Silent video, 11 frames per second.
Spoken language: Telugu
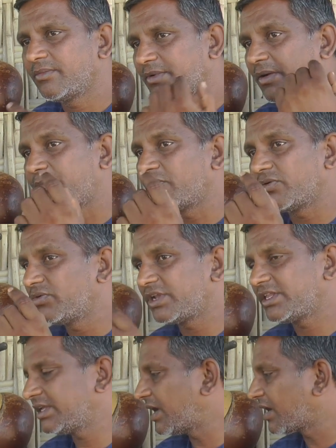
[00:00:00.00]
కప్పు కూడా
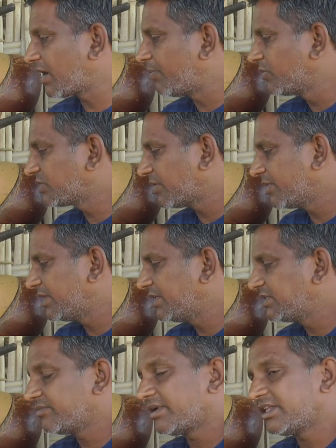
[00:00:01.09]
ఉంటుంది కదా ఆ కప్పుకు
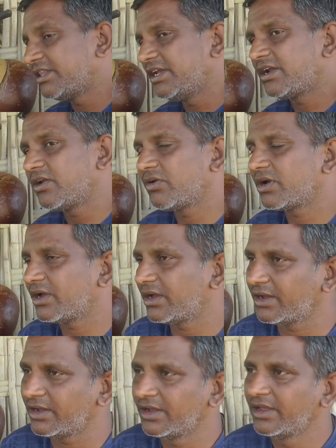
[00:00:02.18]
సంబంధించి మళ్ళీ దీంట్లో ఒక
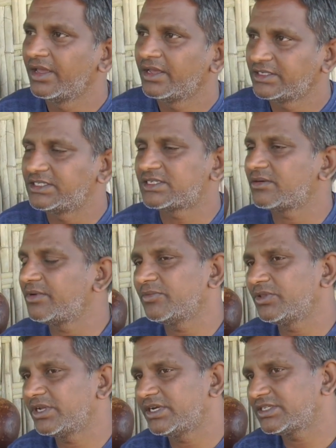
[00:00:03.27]
సిస్టమ్
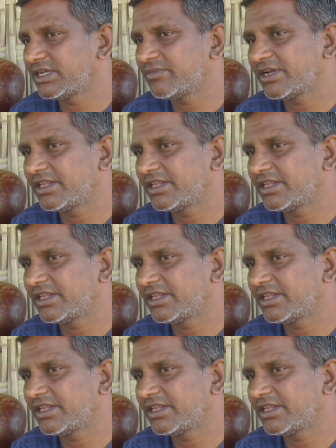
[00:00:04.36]
ఏముందంటే సార్ మన